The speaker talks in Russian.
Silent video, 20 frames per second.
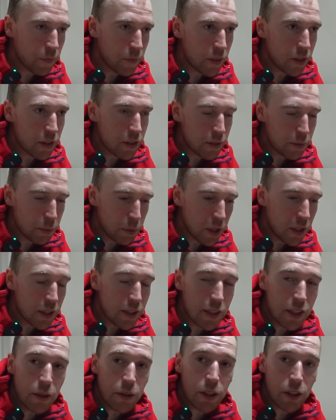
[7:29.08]
э, были
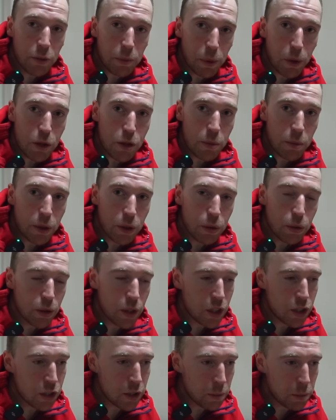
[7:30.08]
сделаны в прошлом году
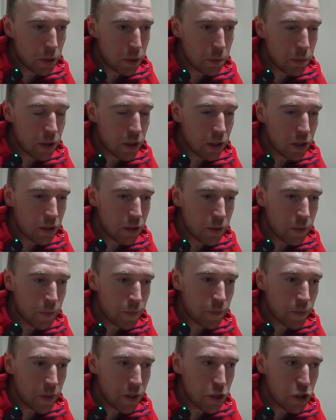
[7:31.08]
тоже например, э,
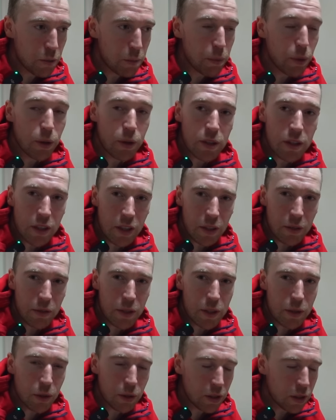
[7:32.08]
чемпионские
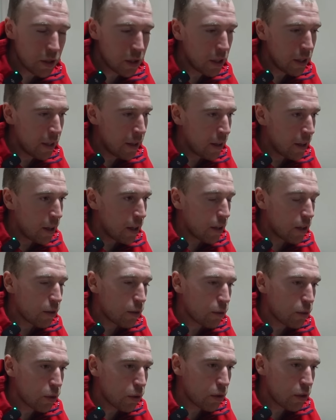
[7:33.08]
высоты,
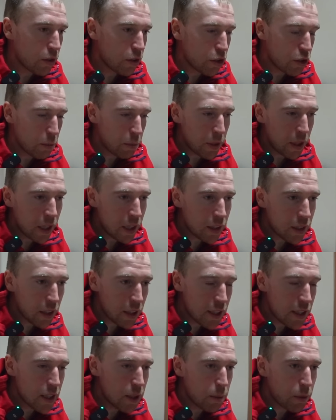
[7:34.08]
вот, чемпионаты
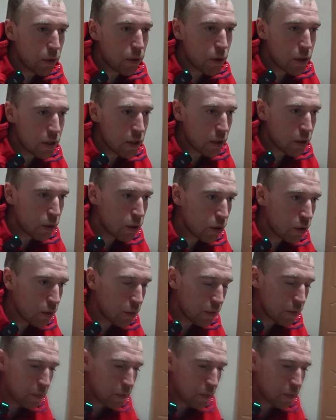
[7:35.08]
России проводятся, но...